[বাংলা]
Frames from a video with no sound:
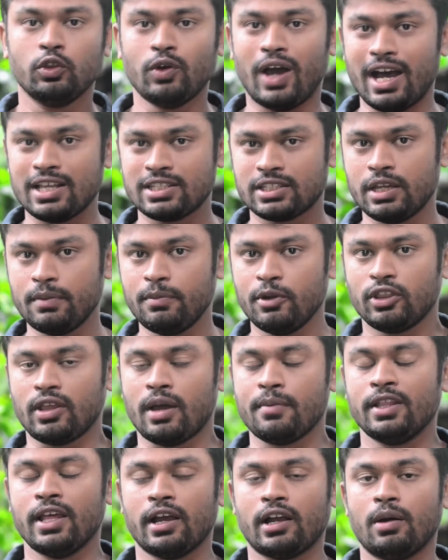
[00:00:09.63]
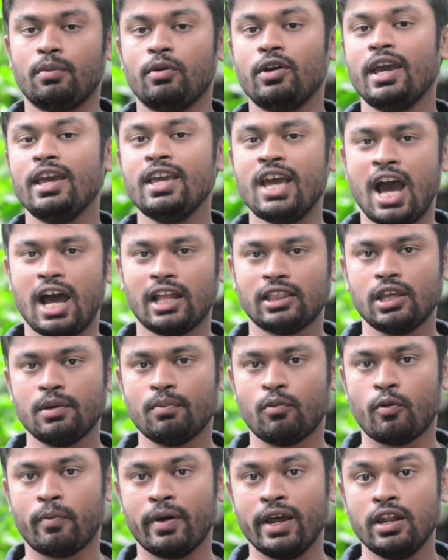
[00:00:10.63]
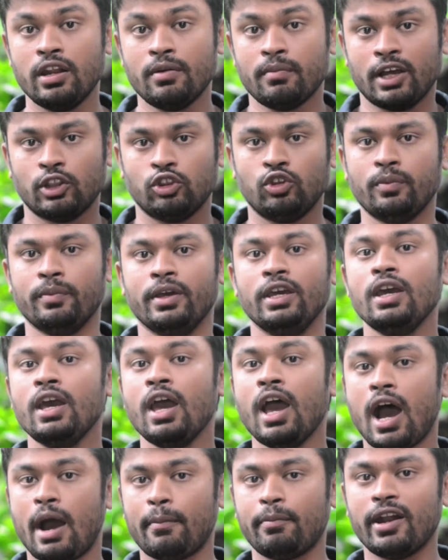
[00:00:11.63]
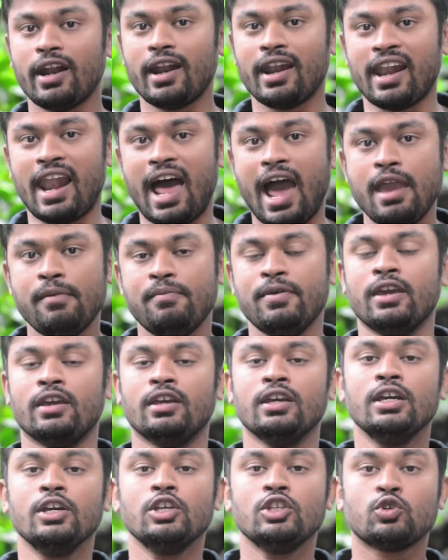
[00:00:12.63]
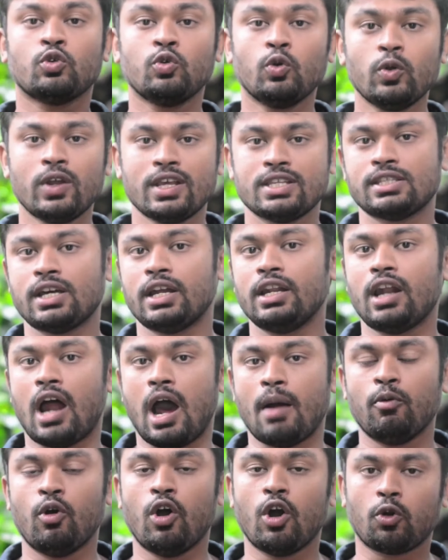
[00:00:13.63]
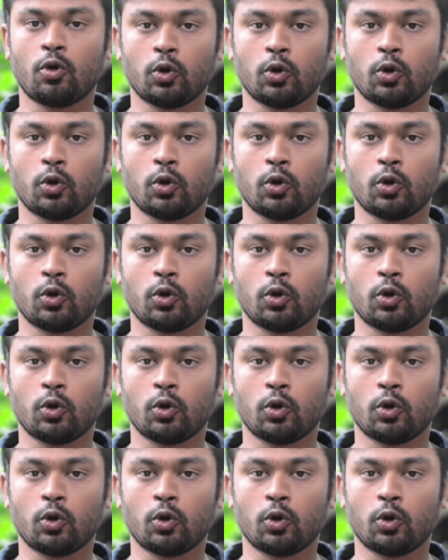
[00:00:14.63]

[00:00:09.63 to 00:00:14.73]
তো আজকের ভিডিওতে আমি দেখাবো এই হাতের মোবাইলের মাধ্যমে আপনারা লাইভে কোন স্থানের আবহাওয়া